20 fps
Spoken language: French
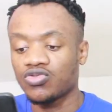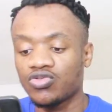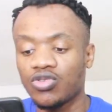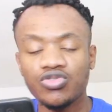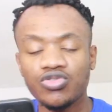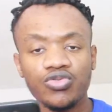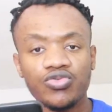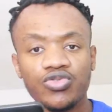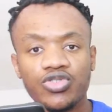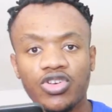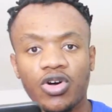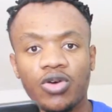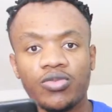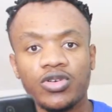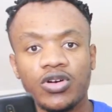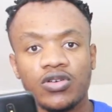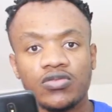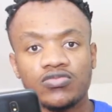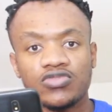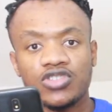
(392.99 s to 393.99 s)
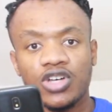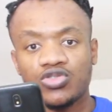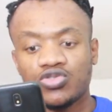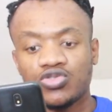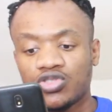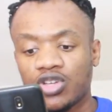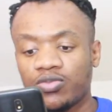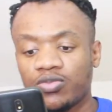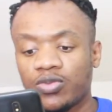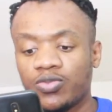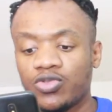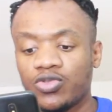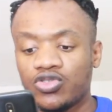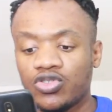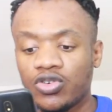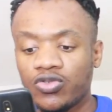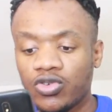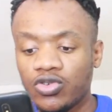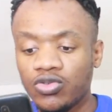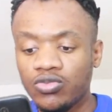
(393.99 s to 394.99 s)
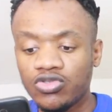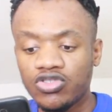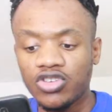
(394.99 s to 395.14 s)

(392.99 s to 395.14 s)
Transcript: non, je trouve que ça rend bien, ça ajoute un peu plus de volume,